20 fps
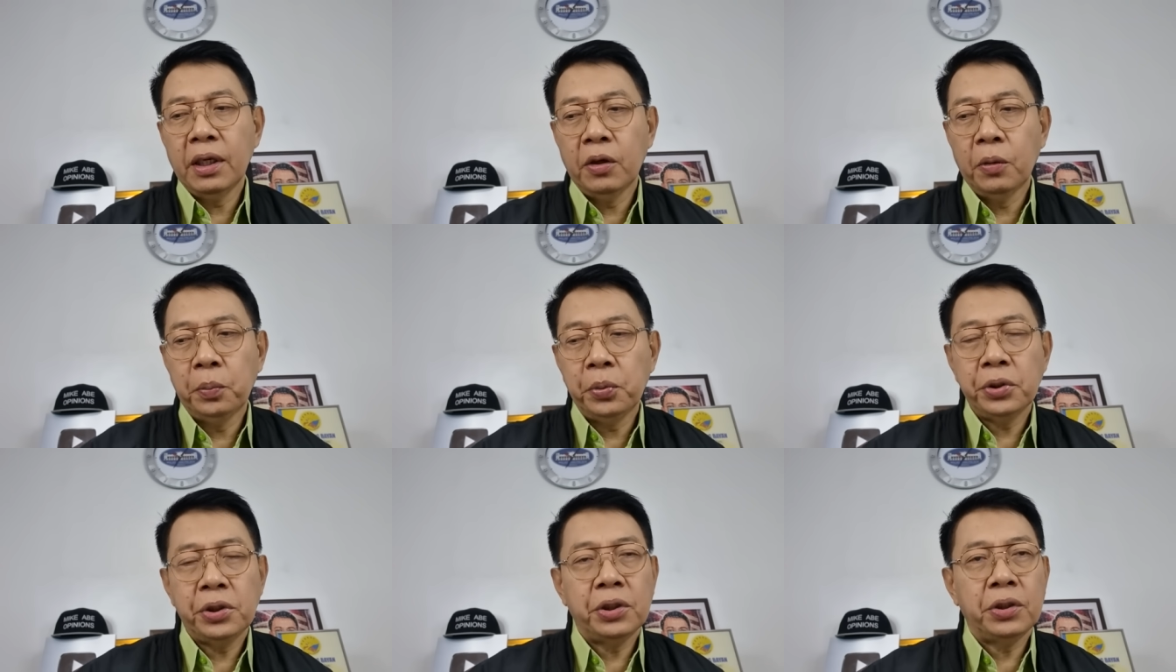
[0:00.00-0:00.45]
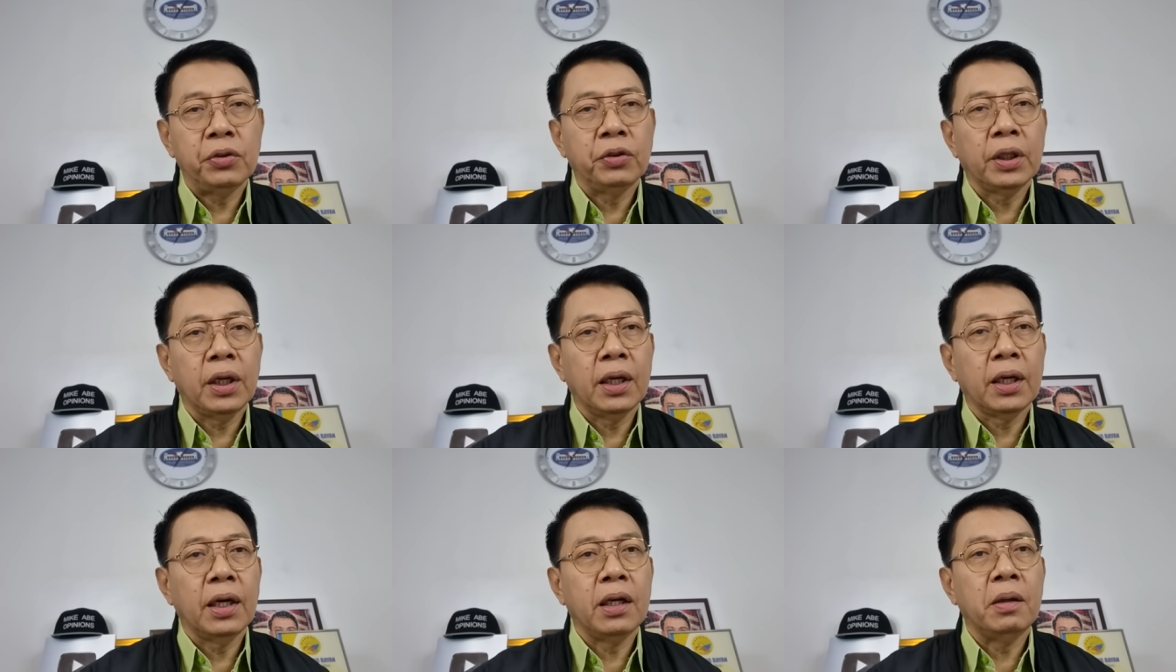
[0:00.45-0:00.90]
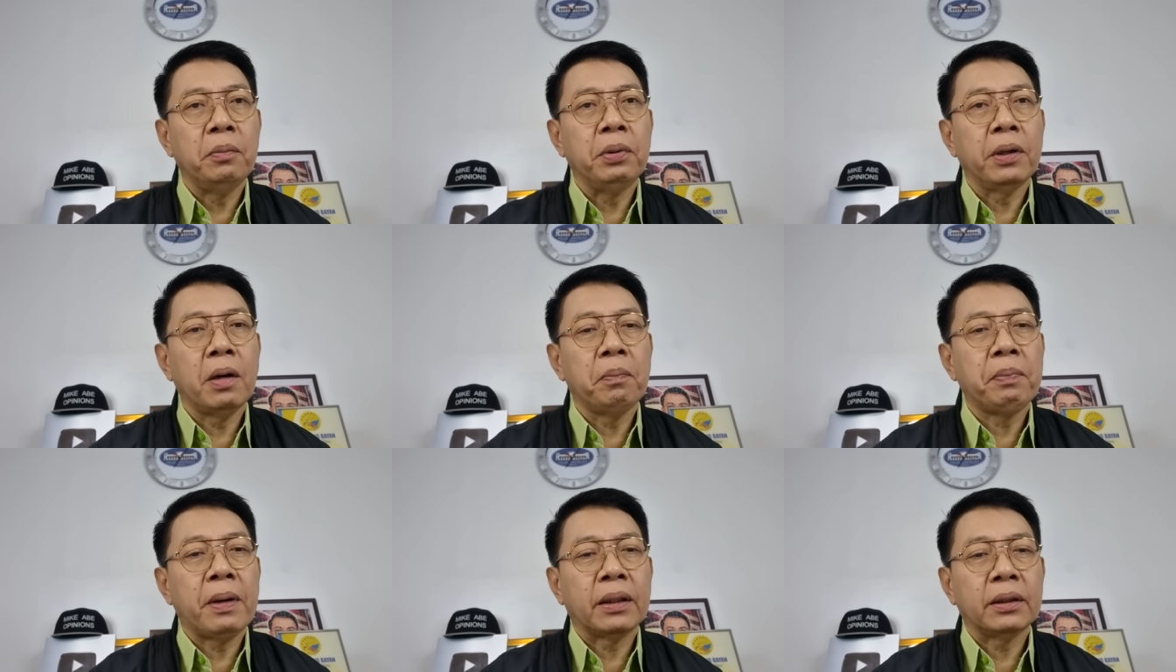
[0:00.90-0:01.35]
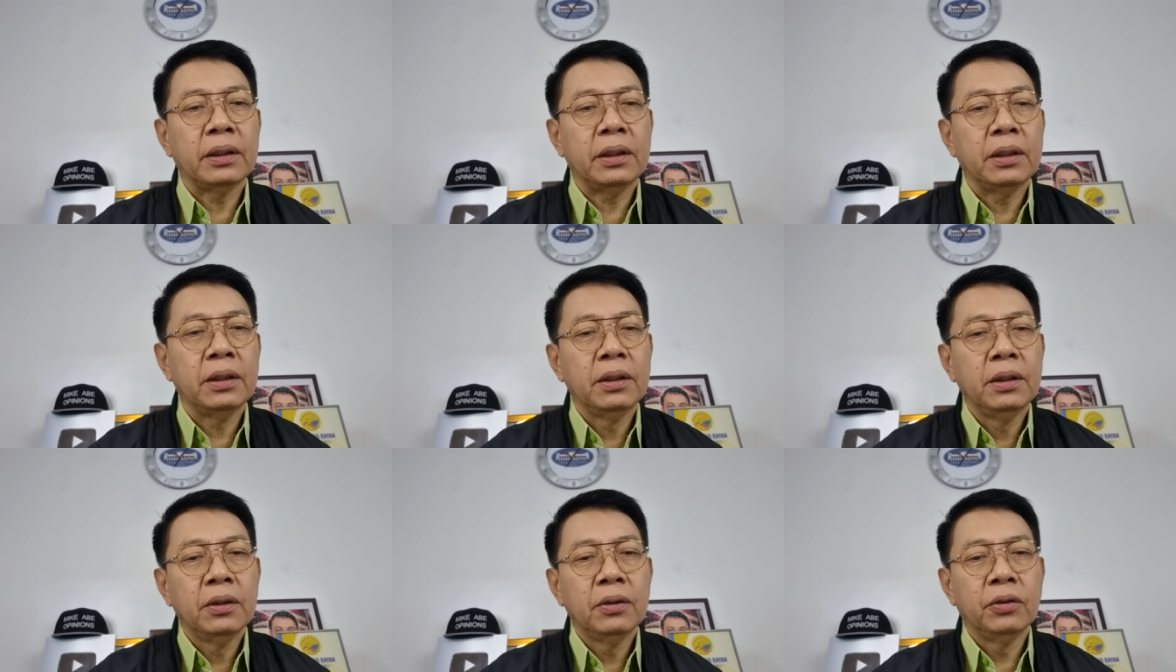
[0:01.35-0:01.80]
Ang oposisyon talaga Liberal Party,
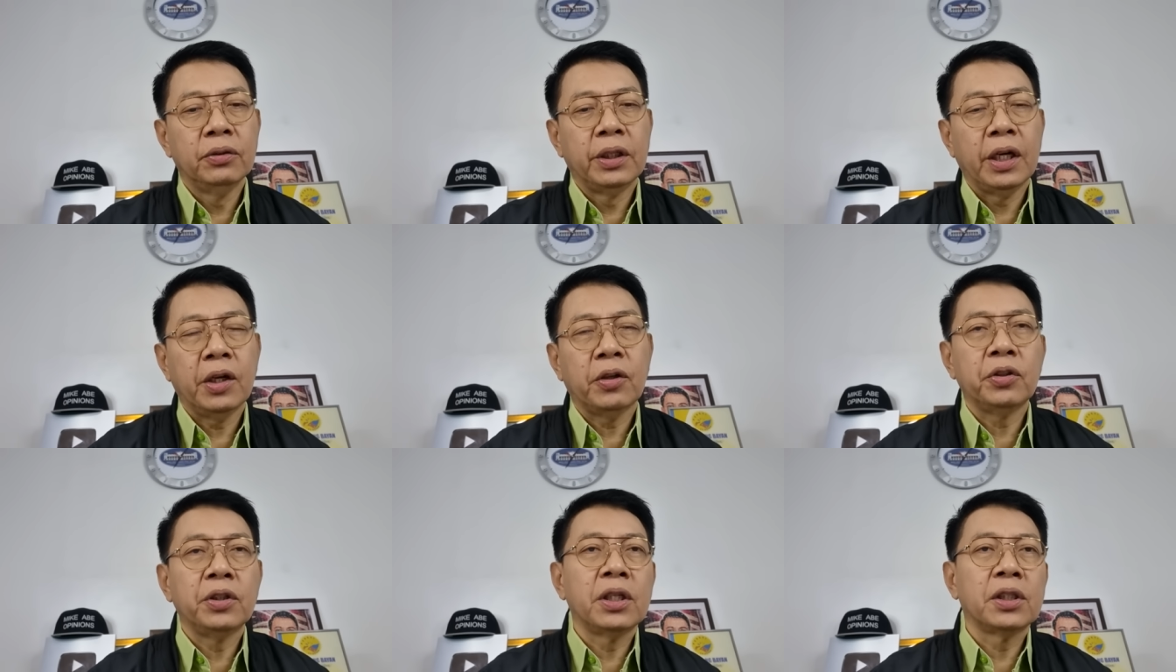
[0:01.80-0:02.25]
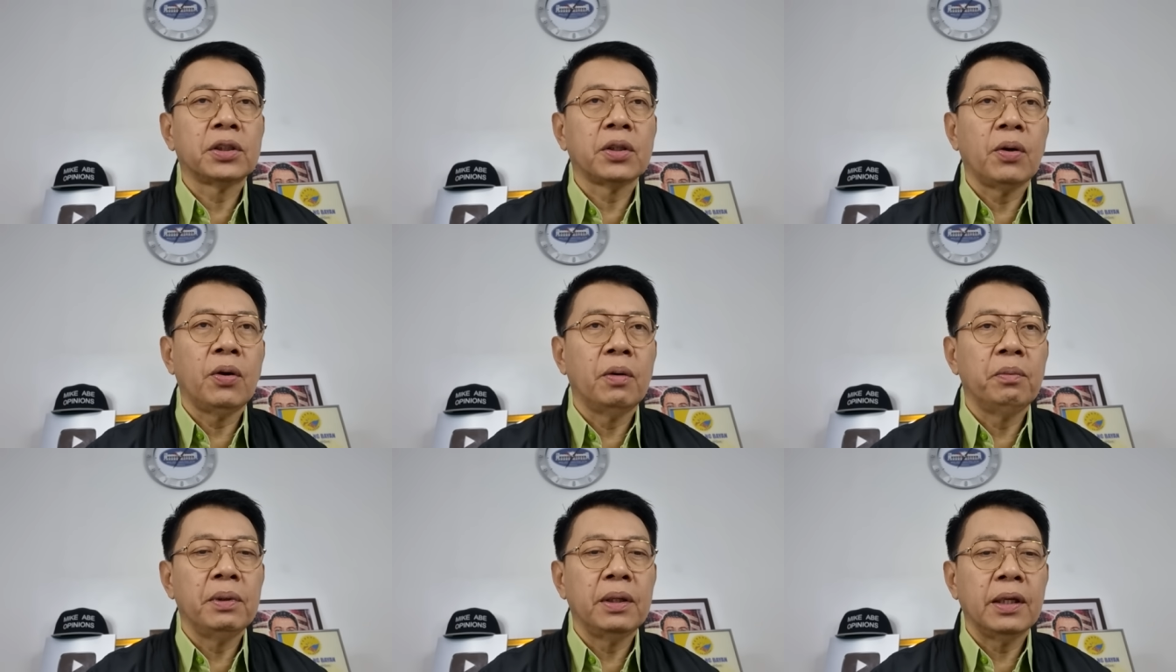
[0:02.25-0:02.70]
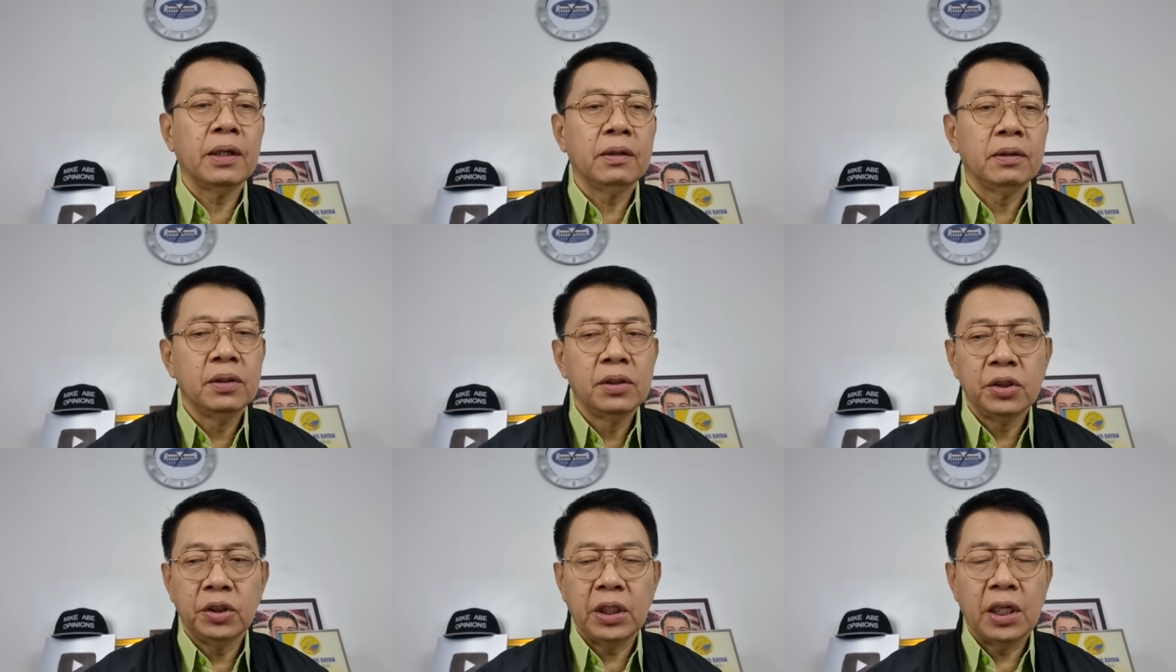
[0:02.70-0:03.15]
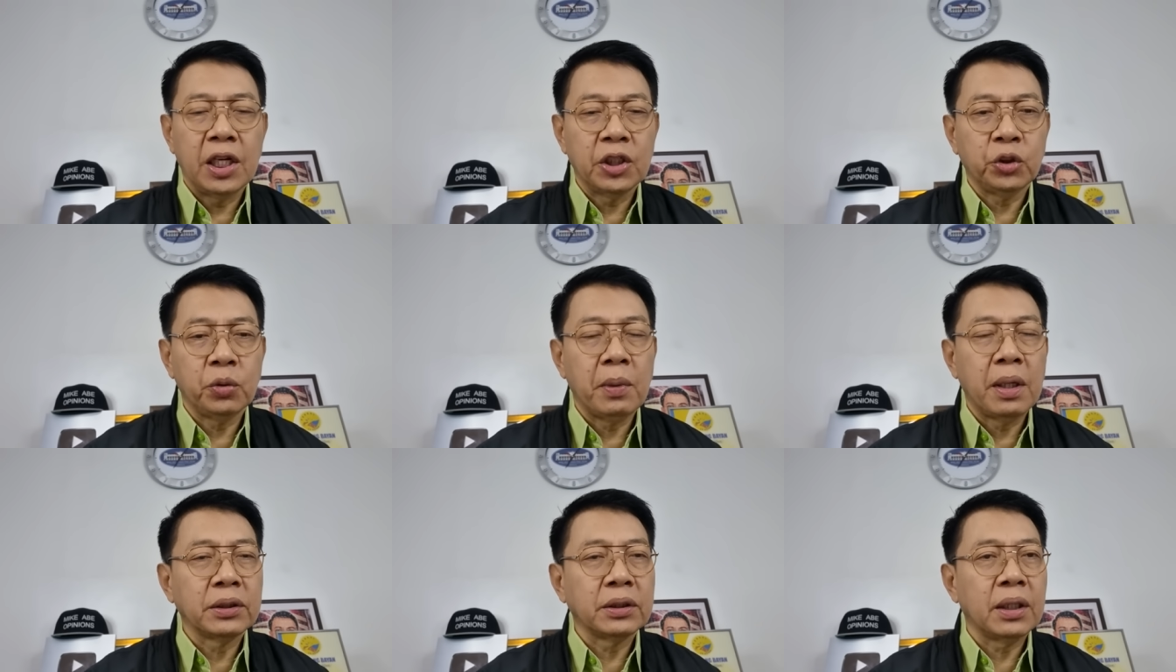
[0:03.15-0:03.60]
on record niya sa Comelec. Sila
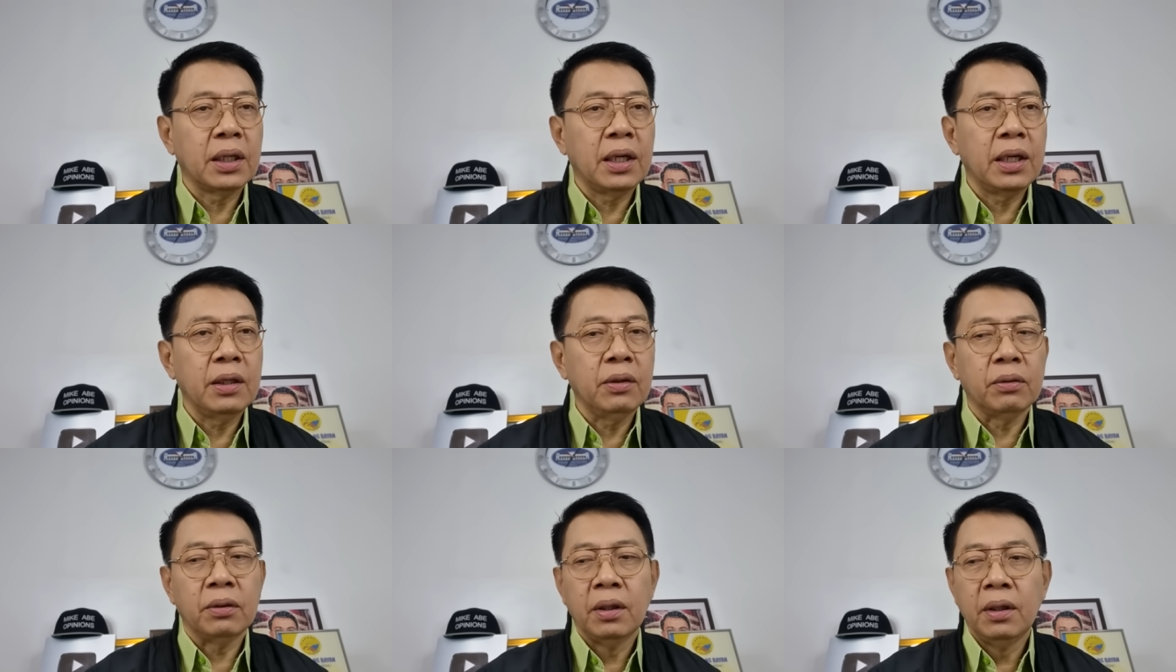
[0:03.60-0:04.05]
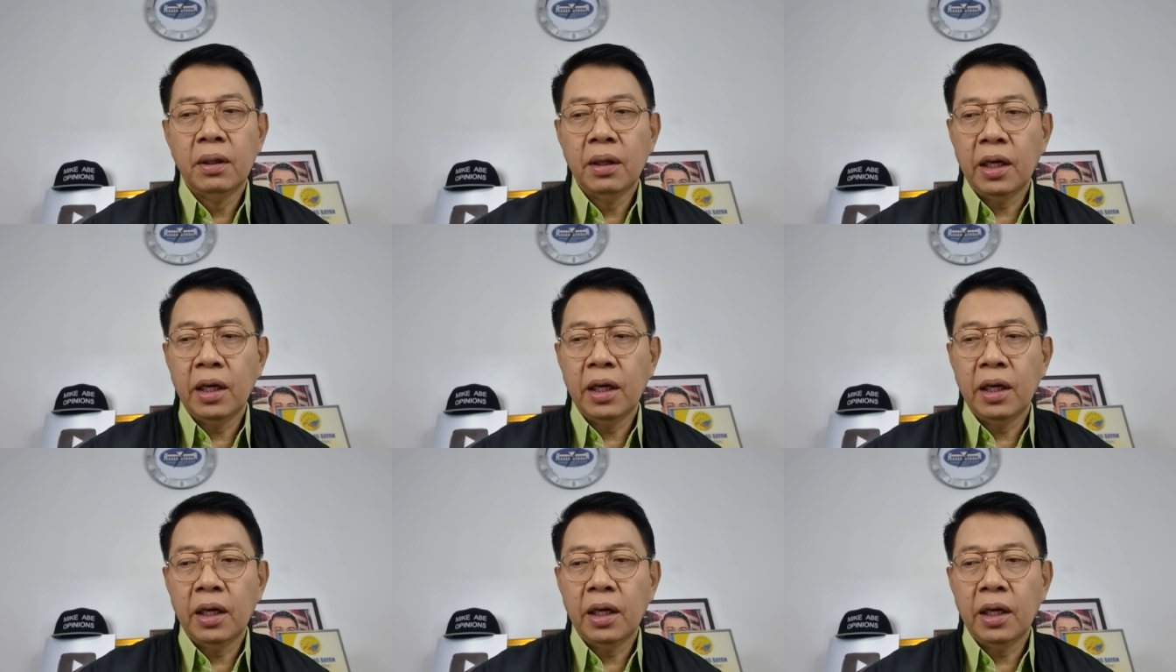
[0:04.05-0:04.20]
sumasang-ayon.